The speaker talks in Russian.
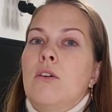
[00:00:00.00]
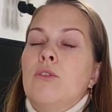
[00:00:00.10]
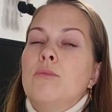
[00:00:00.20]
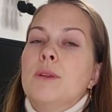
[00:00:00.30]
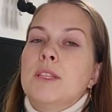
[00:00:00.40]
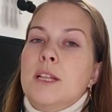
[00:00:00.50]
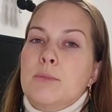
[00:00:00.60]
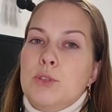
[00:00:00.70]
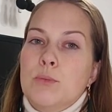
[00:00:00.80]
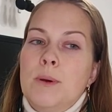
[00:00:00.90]
он перестал
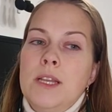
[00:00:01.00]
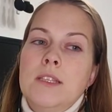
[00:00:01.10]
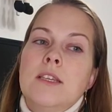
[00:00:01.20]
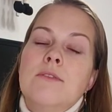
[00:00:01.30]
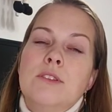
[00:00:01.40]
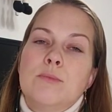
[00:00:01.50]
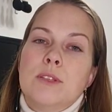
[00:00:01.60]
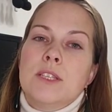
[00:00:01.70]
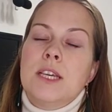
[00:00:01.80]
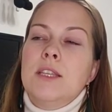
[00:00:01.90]
поступать, и, видимо,
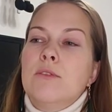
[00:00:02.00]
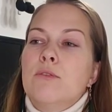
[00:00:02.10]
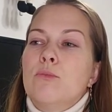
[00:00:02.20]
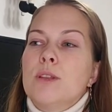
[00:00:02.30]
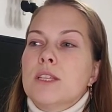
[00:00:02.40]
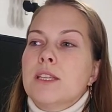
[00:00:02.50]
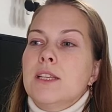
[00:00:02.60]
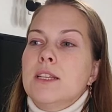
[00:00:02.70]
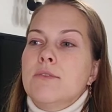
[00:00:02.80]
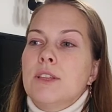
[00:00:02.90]
из-за этого у меня
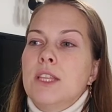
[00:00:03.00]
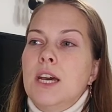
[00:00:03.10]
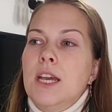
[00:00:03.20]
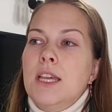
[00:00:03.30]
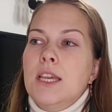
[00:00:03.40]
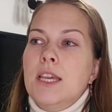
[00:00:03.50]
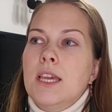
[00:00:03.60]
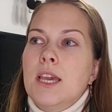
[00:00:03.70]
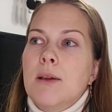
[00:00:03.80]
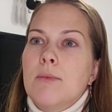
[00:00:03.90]
слилась вода,
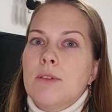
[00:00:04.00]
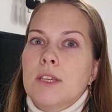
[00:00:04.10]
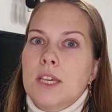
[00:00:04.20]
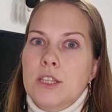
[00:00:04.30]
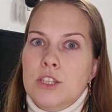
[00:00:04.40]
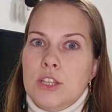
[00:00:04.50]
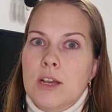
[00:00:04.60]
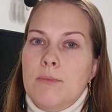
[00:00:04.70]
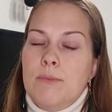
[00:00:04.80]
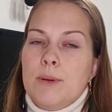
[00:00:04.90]
и я
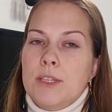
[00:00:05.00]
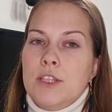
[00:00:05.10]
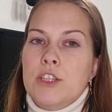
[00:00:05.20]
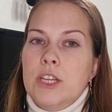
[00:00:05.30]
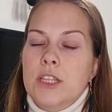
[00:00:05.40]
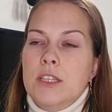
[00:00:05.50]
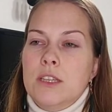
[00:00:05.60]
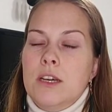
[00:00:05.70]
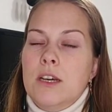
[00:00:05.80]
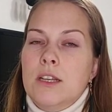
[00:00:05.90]
начала продолжать
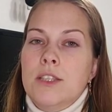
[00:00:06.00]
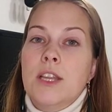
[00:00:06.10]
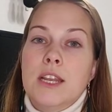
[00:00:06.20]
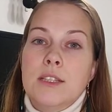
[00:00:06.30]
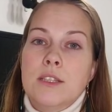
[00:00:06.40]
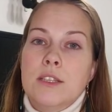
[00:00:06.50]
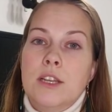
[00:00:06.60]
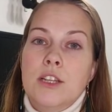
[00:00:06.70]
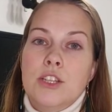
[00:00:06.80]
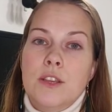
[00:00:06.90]
а, терять
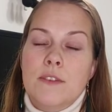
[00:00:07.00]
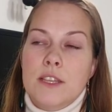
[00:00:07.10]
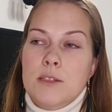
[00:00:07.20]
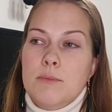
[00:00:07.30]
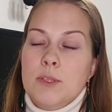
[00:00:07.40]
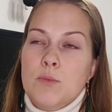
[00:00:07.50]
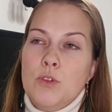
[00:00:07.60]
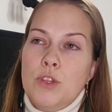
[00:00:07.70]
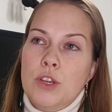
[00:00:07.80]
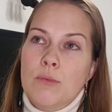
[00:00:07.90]
лишний вес.
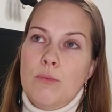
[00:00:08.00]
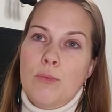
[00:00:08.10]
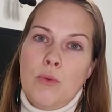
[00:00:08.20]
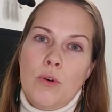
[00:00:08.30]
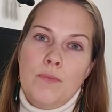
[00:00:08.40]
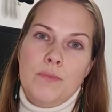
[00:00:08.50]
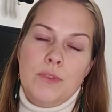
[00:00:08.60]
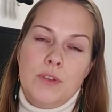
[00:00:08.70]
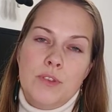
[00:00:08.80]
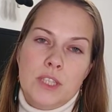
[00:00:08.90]
Посмотрим по
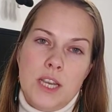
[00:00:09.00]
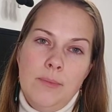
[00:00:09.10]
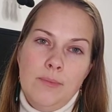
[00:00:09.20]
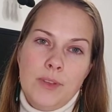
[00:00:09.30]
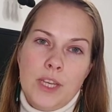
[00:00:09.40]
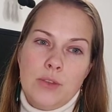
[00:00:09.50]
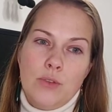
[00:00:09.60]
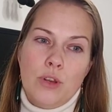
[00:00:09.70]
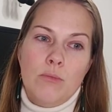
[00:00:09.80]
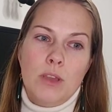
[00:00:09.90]
весам,
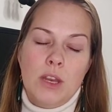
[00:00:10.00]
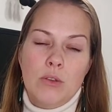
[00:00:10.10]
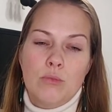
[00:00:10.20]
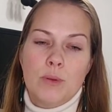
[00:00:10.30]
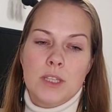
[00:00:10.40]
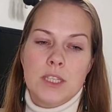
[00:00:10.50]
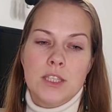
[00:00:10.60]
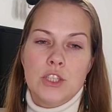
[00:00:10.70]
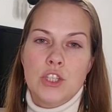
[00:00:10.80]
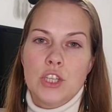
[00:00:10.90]
которые меряют
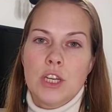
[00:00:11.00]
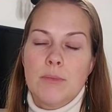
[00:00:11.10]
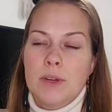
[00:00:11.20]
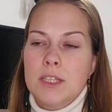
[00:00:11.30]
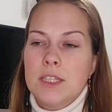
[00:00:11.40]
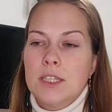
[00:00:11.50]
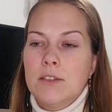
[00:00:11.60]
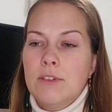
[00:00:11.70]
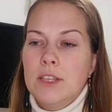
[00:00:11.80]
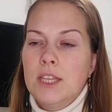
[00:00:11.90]
процент жира, процент
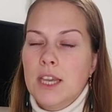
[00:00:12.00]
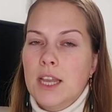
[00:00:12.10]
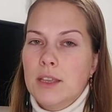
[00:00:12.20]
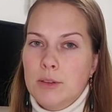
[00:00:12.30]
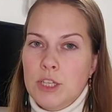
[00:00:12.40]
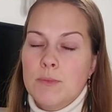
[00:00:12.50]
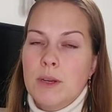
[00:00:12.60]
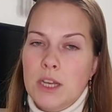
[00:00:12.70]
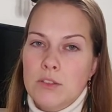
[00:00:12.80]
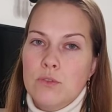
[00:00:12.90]
воды. Они сейчас
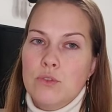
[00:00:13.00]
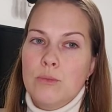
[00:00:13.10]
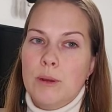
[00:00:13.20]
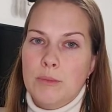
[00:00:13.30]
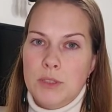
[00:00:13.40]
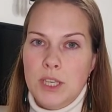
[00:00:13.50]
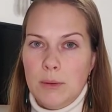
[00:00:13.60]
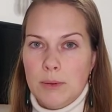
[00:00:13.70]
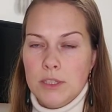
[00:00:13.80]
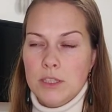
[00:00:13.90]
показывают, что прям сильно
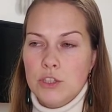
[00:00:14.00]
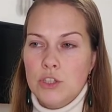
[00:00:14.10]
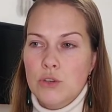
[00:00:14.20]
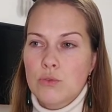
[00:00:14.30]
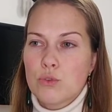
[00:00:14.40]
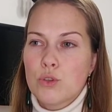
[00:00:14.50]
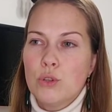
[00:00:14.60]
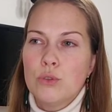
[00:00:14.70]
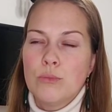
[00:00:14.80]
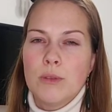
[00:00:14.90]
процент жира
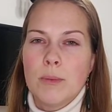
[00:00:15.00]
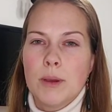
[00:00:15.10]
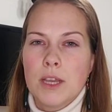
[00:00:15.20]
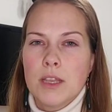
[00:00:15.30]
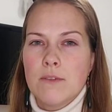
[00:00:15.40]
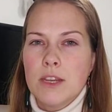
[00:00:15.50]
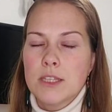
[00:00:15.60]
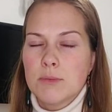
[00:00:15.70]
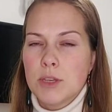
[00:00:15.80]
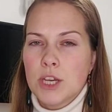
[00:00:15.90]
ушел, но мне пока не
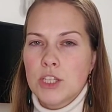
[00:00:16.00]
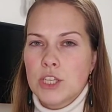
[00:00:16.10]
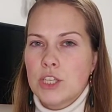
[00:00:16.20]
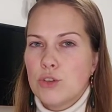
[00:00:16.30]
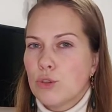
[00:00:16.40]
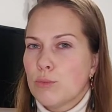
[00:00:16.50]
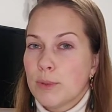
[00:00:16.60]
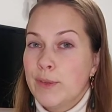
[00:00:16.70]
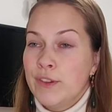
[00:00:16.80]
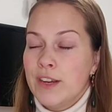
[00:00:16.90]
верится, мне кажется, они что-то
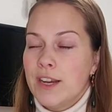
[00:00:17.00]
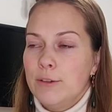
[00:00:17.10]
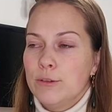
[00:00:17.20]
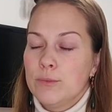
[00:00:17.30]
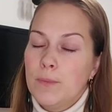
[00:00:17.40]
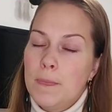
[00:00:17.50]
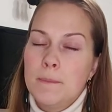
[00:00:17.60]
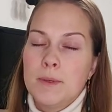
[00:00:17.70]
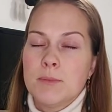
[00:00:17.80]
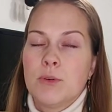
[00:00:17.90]
подвирают. Ну,
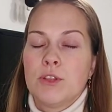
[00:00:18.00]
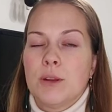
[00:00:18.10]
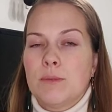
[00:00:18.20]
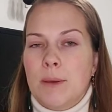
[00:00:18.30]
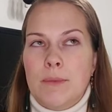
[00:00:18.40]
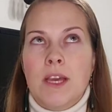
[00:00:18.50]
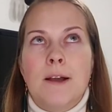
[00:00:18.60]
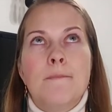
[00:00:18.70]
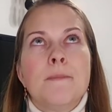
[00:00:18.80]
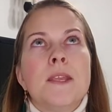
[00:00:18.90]
посмотрим там
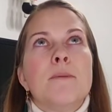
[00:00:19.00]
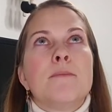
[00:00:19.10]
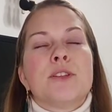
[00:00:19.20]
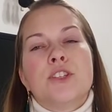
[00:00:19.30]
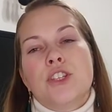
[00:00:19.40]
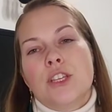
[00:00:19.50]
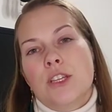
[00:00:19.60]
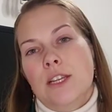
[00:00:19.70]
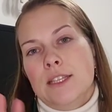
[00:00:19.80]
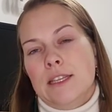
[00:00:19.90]
на протяжении
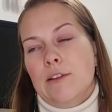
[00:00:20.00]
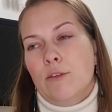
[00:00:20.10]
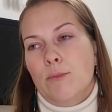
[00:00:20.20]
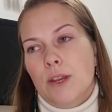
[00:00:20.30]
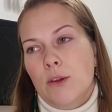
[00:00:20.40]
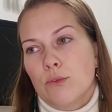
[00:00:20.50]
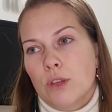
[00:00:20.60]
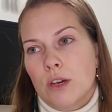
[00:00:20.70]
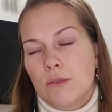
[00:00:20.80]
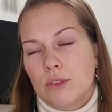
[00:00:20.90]
длительного
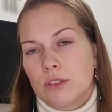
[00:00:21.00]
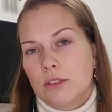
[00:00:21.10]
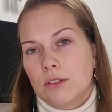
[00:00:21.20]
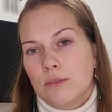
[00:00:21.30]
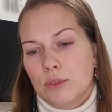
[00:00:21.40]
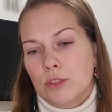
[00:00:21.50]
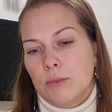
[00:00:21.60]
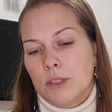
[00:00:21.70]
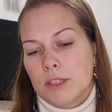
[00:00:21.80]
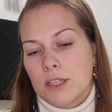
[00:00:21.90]
периода а вот это вот
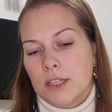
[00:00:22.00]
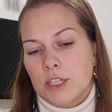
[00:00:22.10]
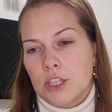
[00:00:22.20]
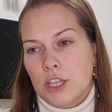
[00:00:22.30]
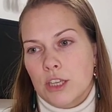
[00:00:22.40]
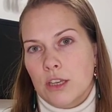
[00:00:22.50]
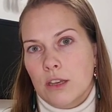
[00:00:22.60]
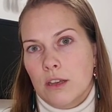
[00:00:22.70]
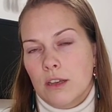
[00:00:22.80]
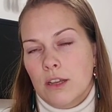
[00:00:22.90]
именно
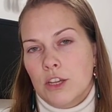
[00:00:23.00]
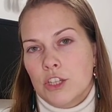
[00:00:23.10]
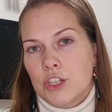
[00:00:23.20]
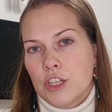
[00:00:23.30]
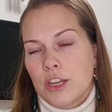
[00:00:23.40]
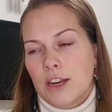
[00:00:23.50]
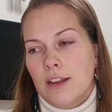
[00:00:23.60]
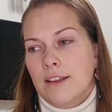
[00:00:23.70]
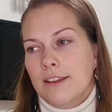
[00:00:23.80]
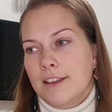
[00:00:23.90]
соотношение
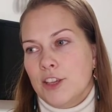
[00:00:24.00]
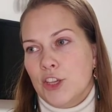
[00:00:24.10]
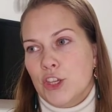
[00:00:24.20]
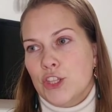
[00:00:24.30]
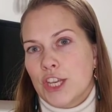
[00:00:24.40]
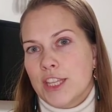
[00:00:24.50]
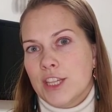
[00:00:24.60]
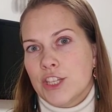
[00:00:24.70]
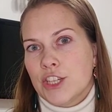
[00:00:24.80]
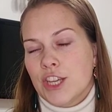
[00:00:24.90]
жира и
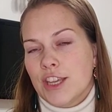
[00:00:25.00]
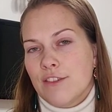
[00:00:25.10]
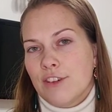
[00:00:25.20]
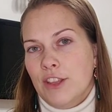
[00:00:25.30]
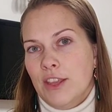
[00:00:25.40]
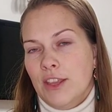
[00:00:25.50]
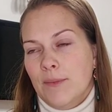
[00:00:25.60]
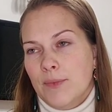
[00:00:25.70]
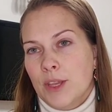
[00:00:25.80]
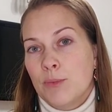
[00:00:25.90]
соотношение воды
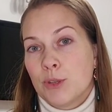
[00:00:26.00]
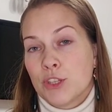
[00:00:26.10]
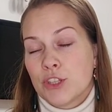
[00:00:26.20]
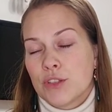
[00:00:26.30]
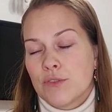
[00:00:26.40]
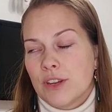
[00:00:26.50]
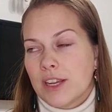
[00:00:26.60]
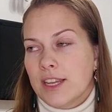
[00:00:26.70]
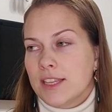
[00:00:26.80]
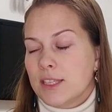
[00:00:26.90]
и мышц в
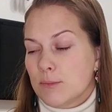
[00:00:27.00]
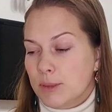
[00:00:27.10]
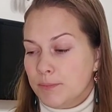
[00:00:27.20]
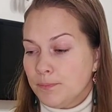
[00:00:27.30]
организме.